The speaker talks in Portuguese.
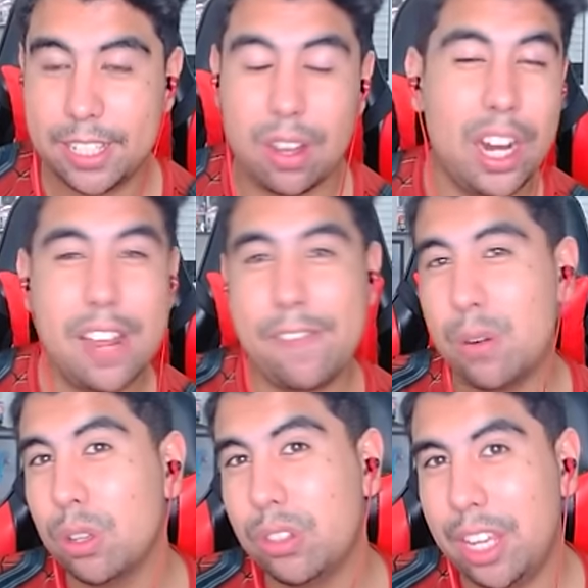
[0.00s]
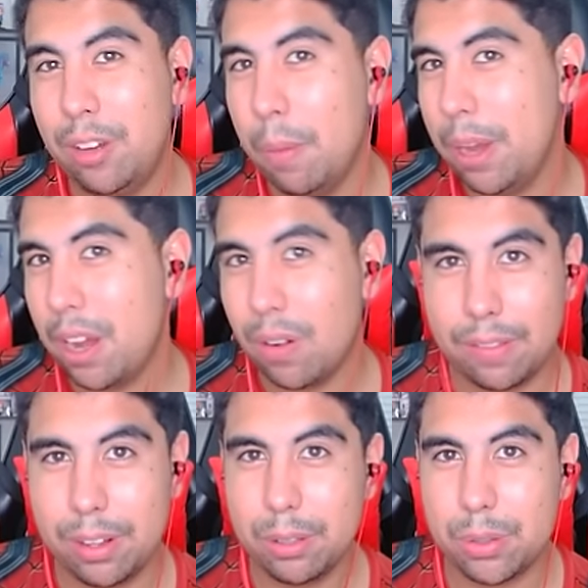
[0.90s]
Olha, veio o Goten uma e agora
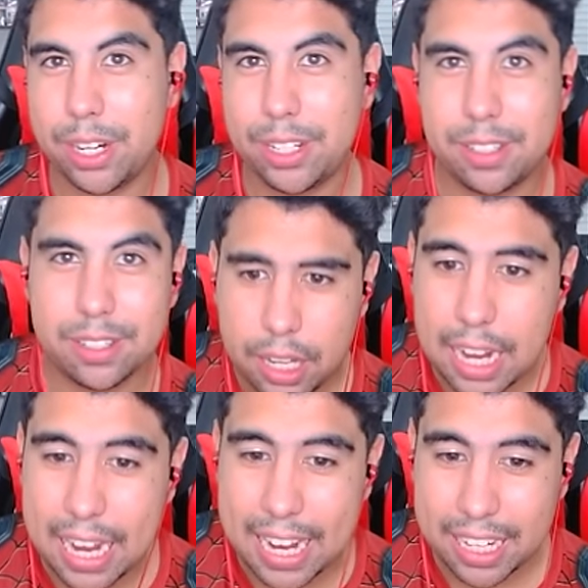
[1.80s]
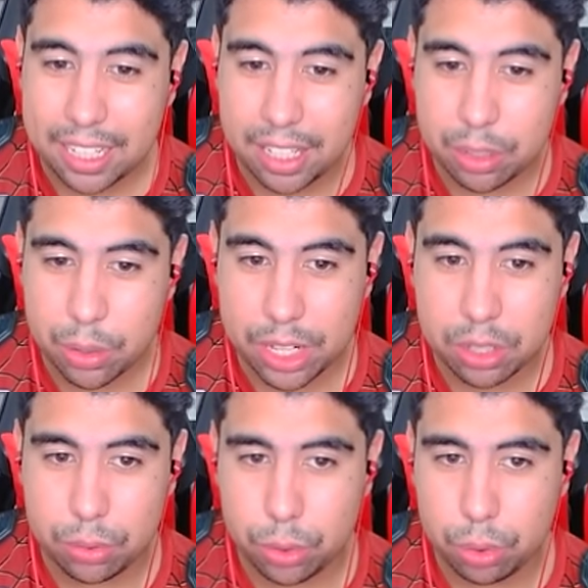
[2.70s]
vem o Tranks. Galera, aqui tem Tranks
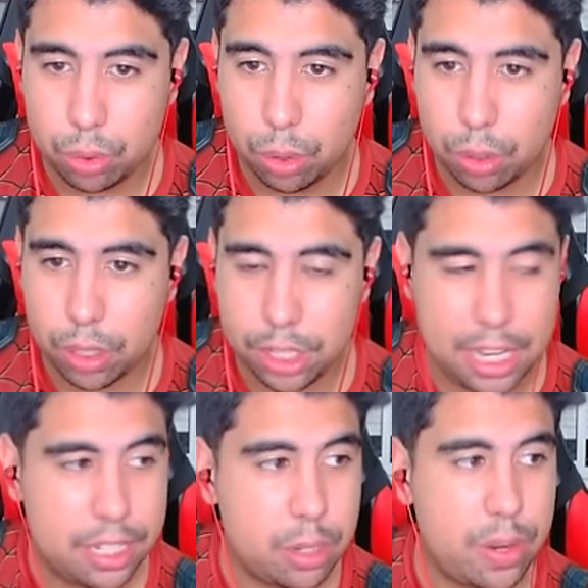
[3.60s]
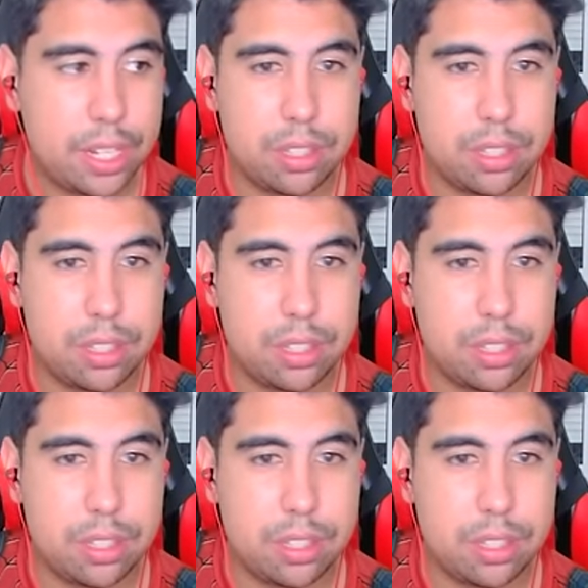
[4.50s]
do futuro e esse Tranks Tranks